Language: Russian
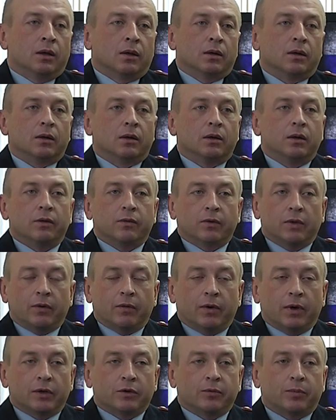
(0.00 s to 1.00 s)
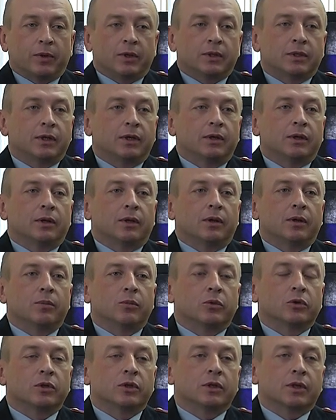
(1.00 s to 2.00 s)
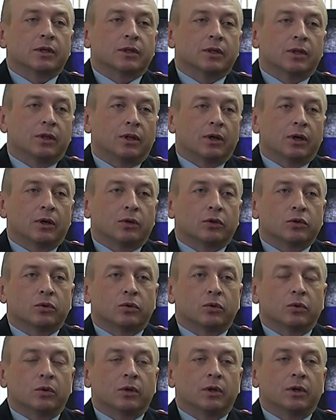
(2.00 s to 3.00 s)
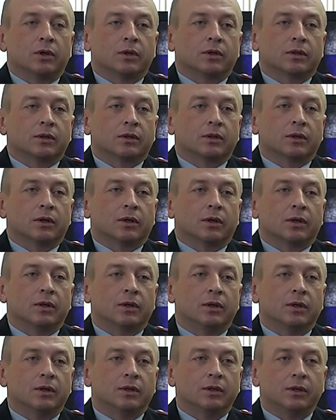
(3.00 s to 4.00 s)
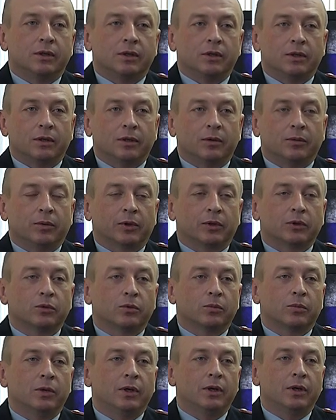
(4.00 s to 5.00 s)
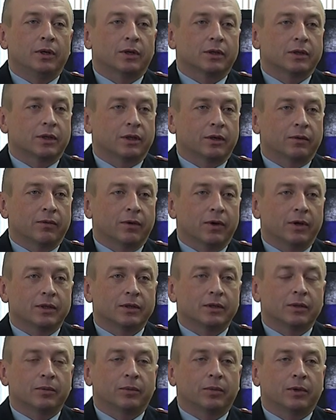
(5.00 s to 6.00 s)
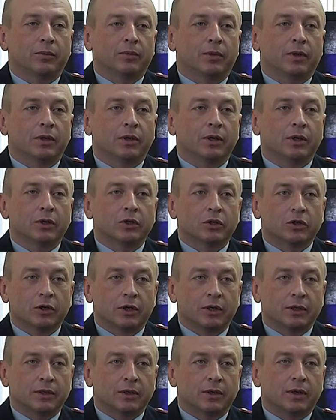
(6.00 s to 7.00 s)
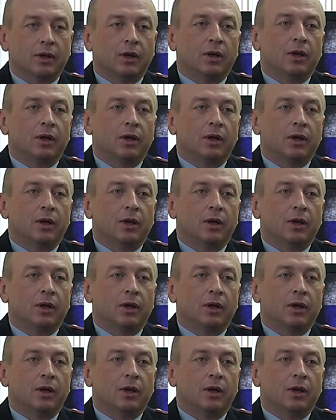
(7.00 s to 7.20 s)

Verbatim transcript: Э, не вдаваясь в проценты, можно сказать так, что из 10 э, преступлений раскрывается примерно 6.